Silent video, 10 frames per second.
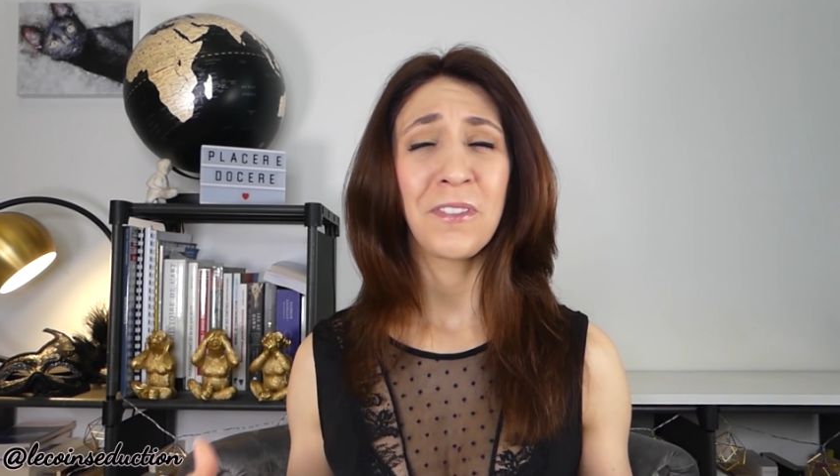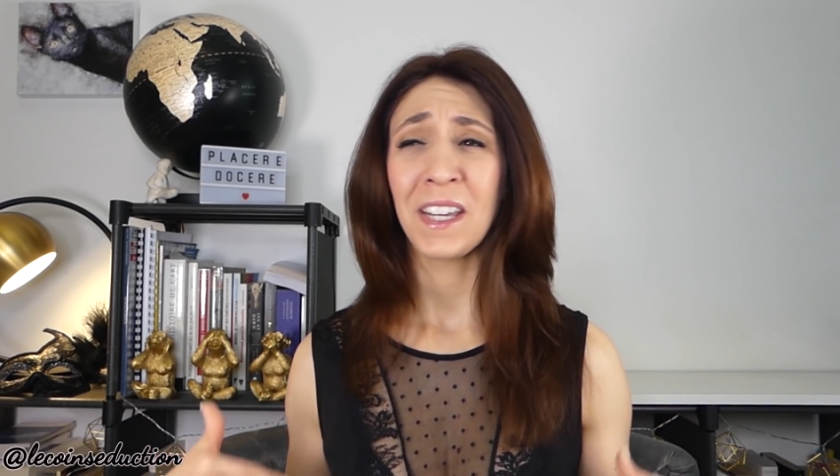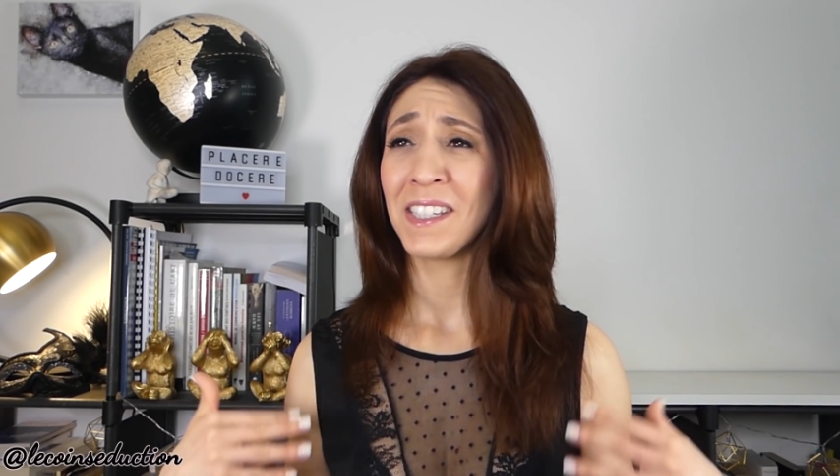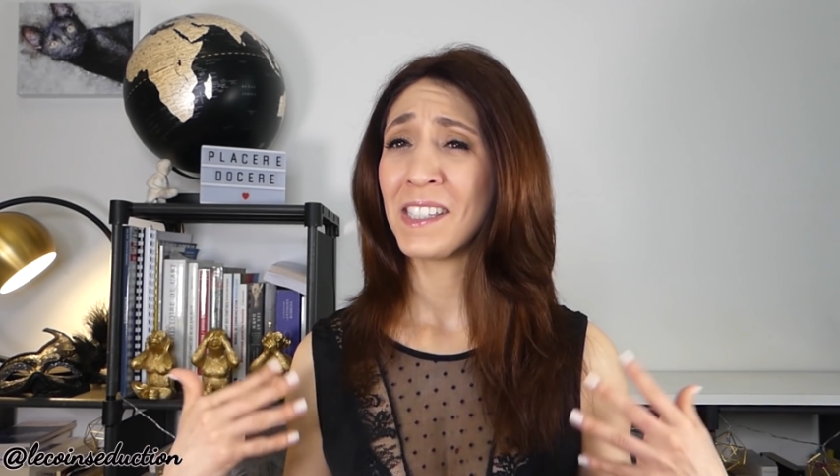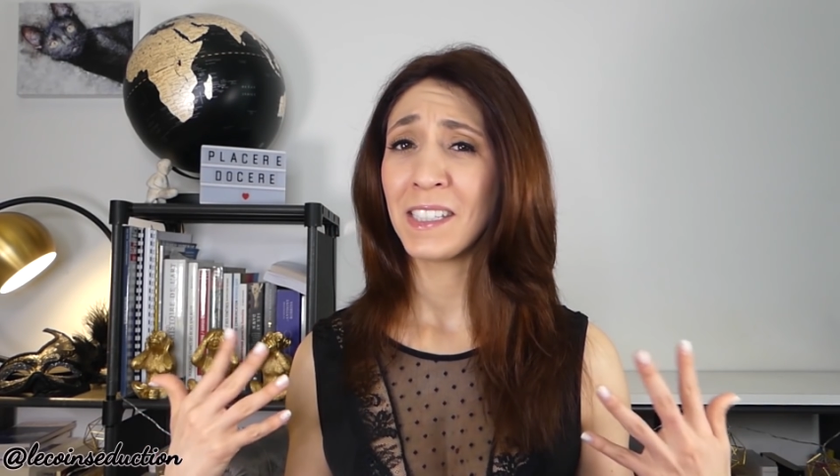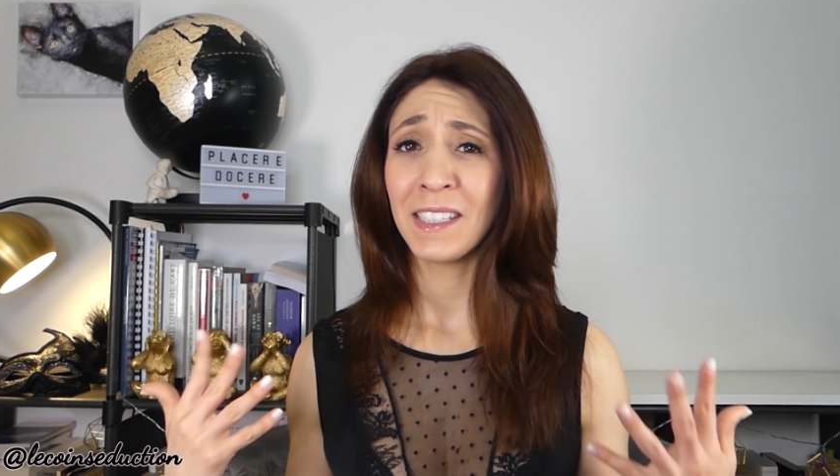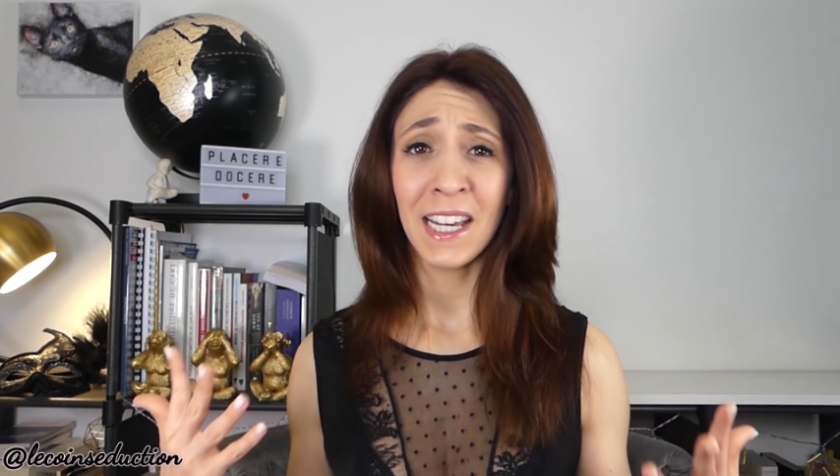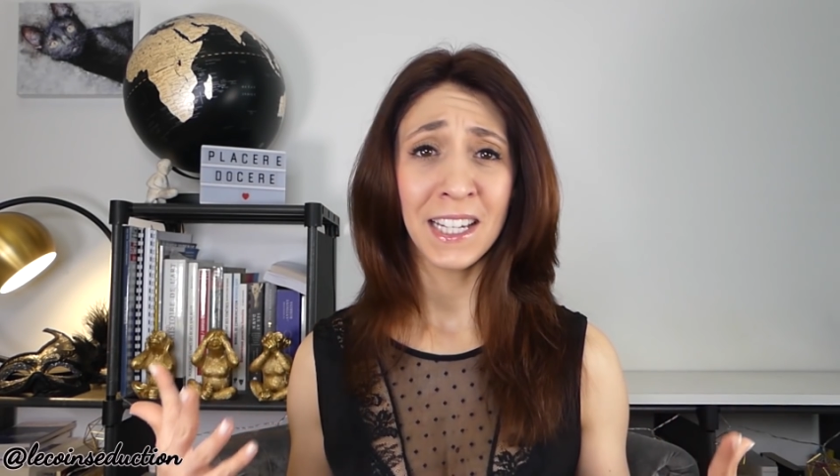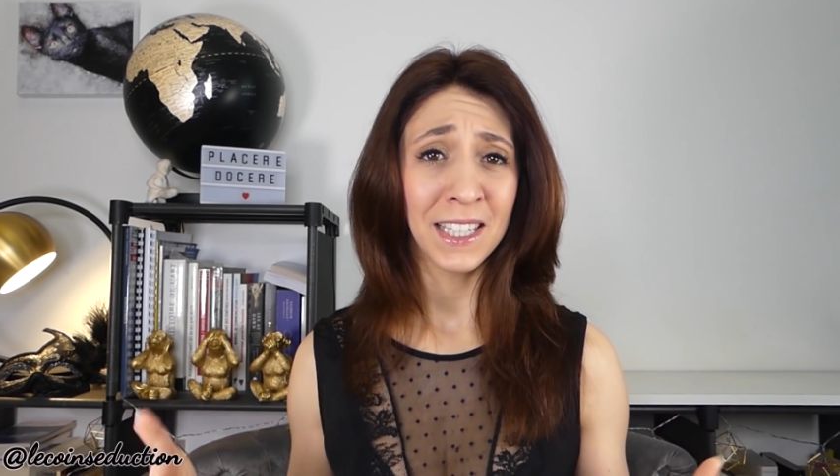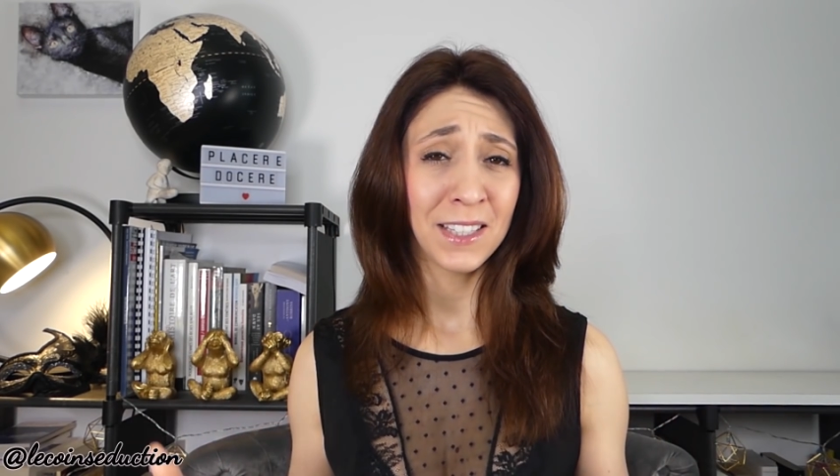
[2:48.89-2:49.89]
faire des
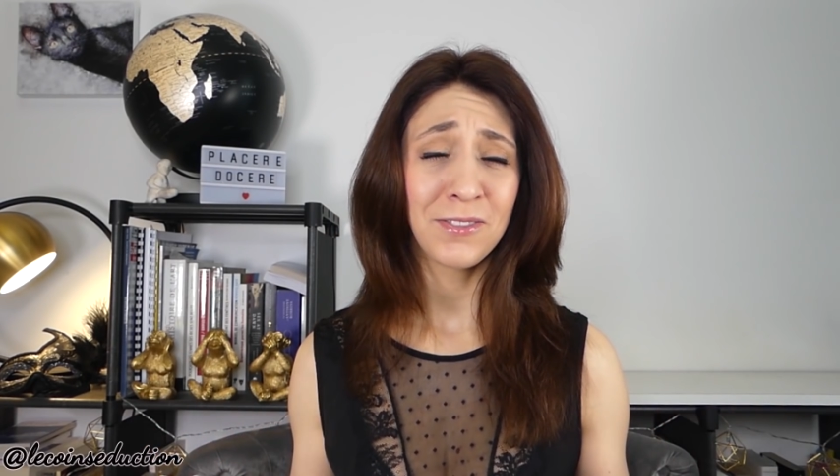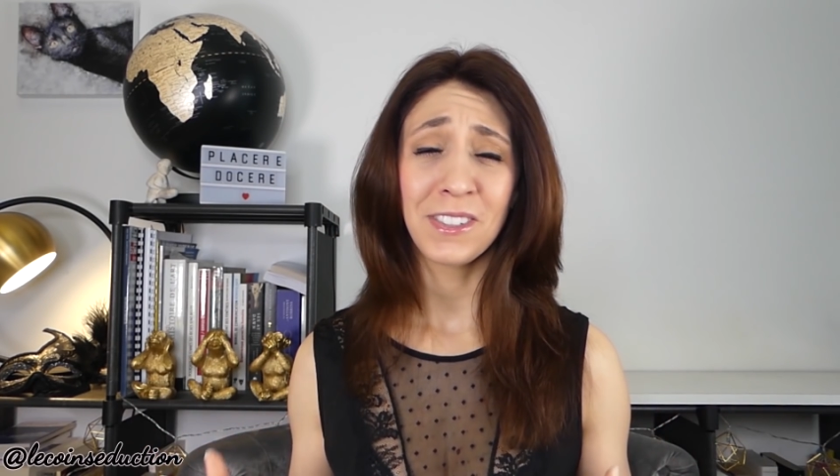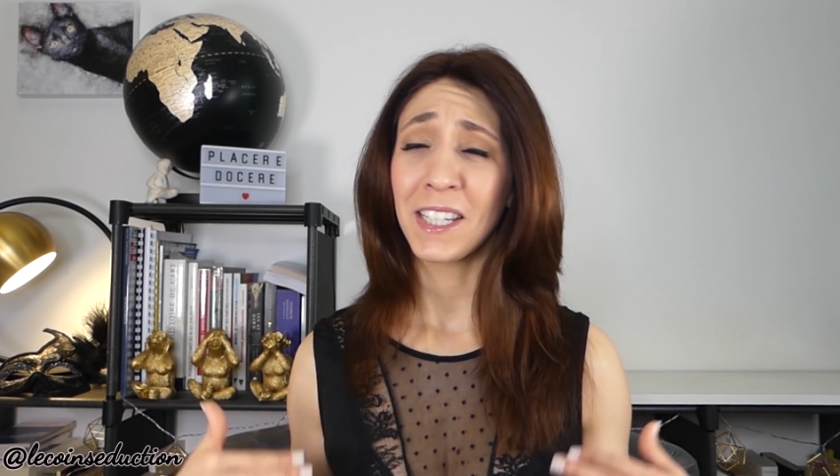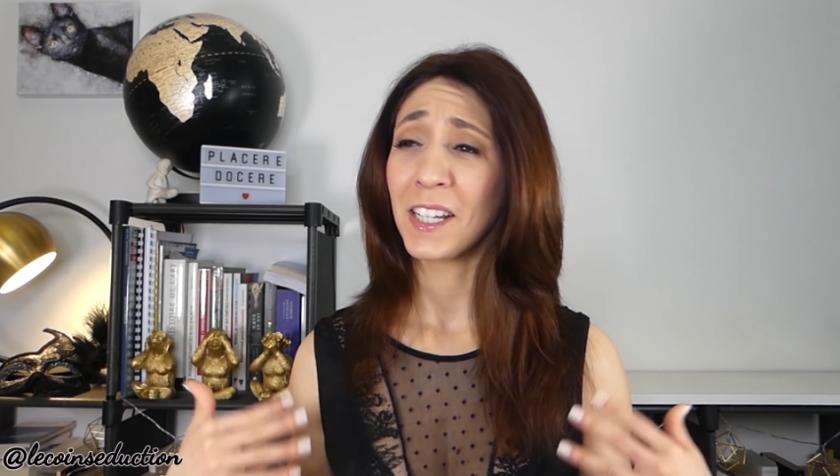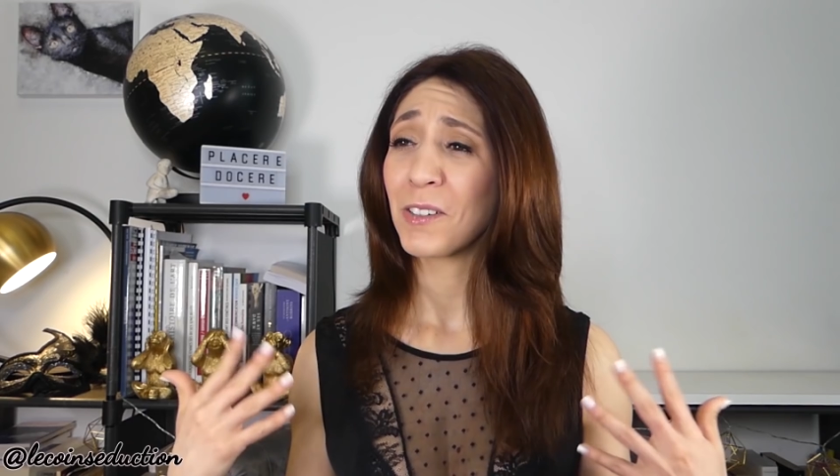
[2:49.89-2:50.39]
scénarios, vous allez